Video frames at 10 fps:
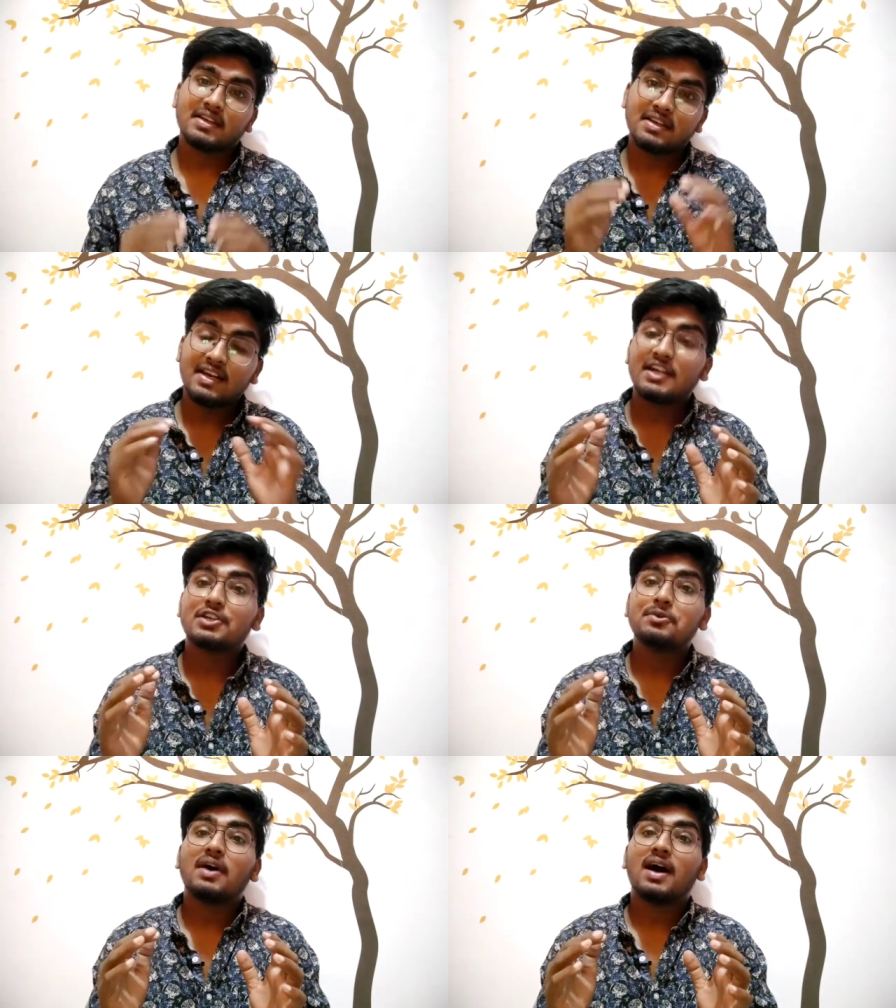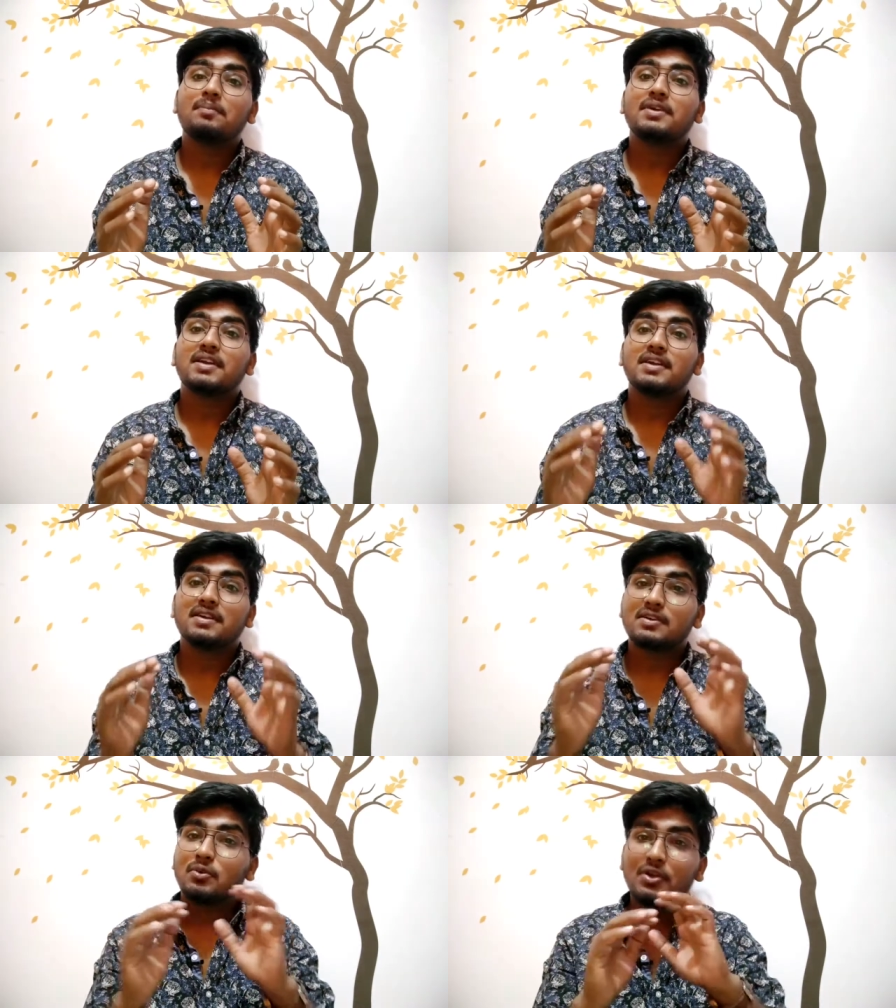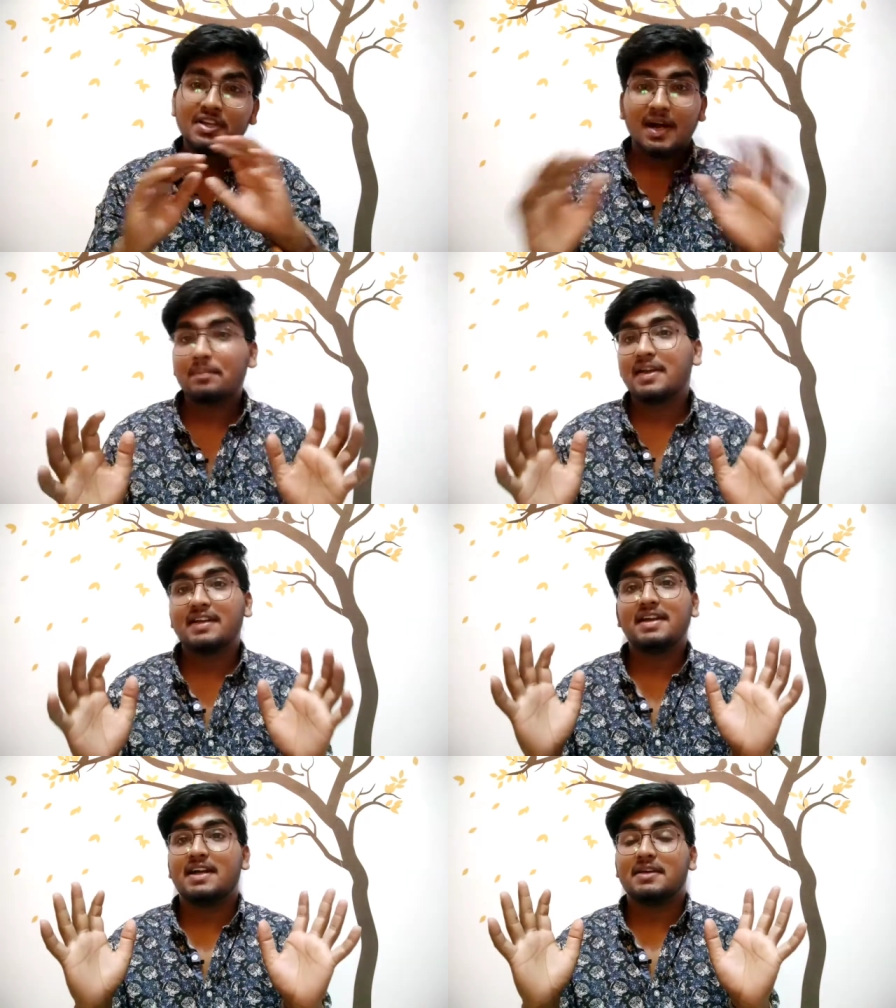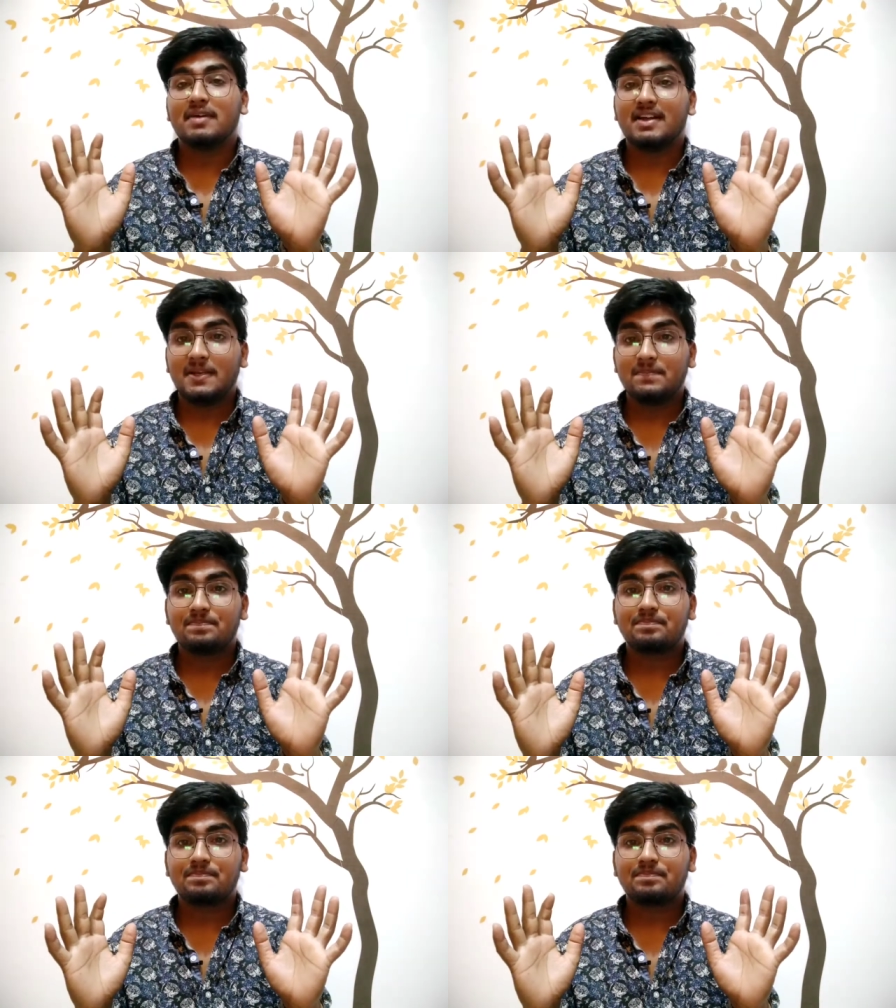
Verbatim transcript: ये रिलेटिव आपके कोई काम में नहीं आने वाले